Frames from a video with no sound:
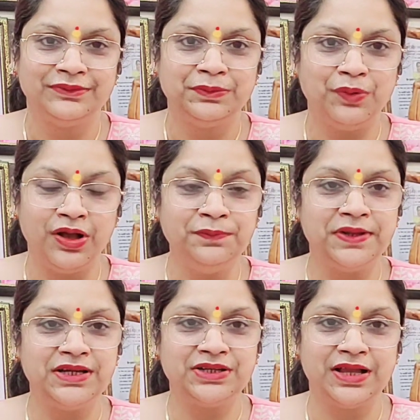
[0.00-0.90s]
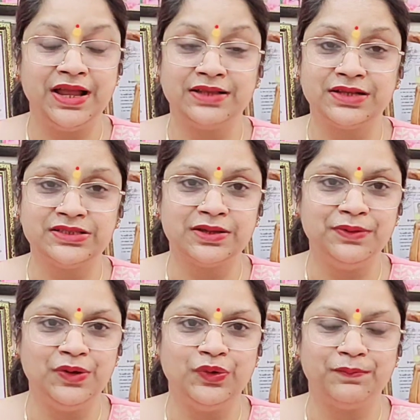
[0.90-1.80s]
बहुत परेशान है आजकल सभी
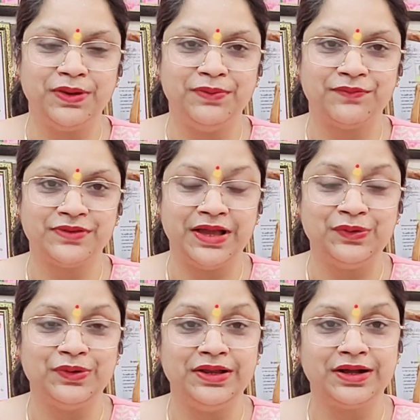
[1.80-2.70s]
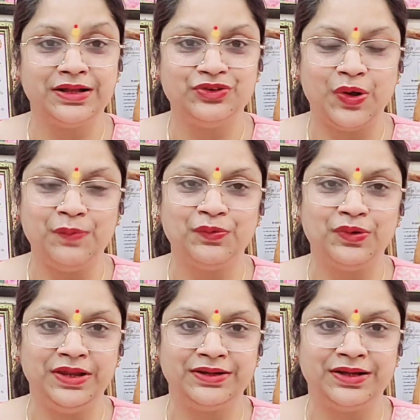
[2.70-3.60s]
लोग अपने व्यवसाय को लेकर जॉब को
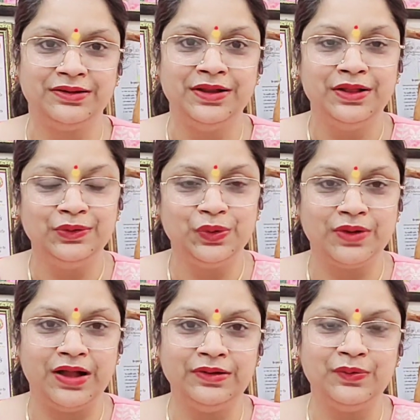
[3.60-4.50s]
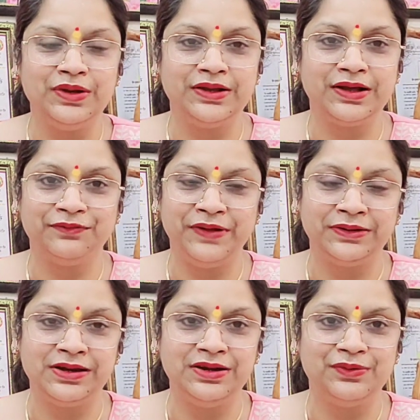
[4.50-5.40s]
लेकर दुकान को लेकर
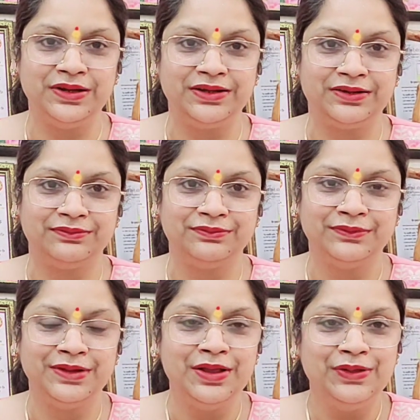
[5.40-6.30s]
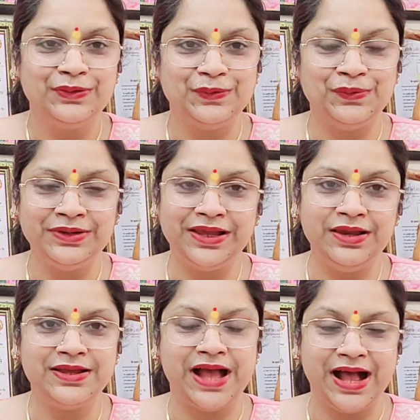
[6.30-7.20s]
फैक्ट्री को लेकर तो उनके
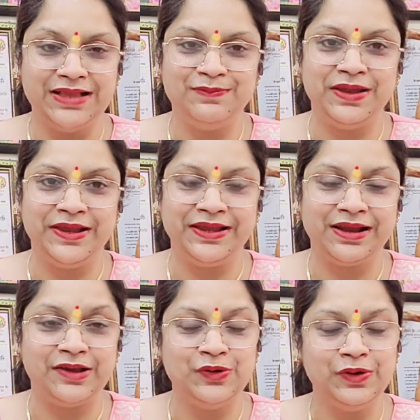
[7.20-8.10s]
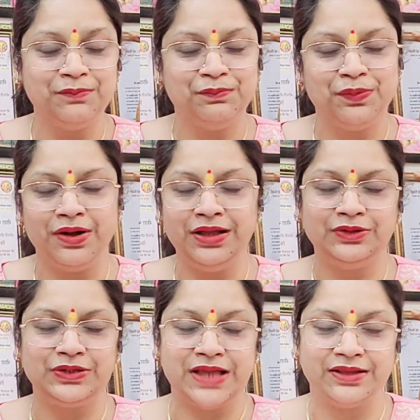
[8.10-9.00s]
लिए आज मैं लेकर आई हूँ एक बहुत
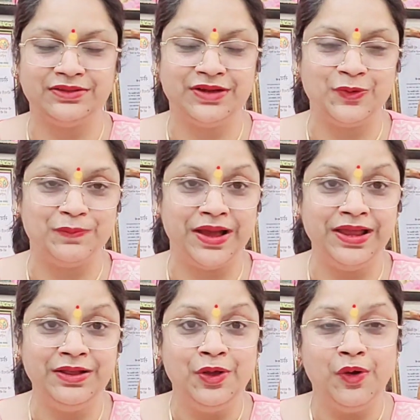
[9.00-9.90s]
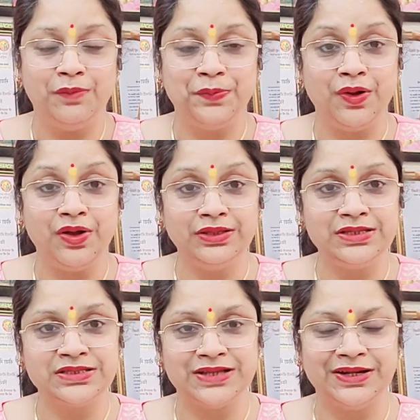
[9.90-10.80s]
अच्छा उपाय और बहुत ही
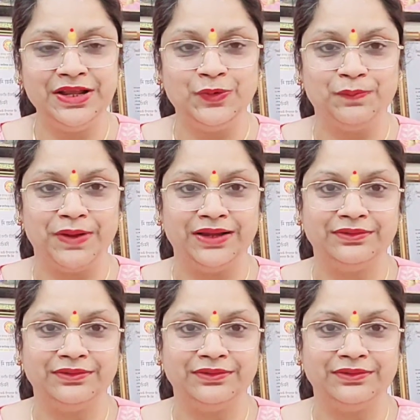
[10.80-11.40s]
सटीक उपाय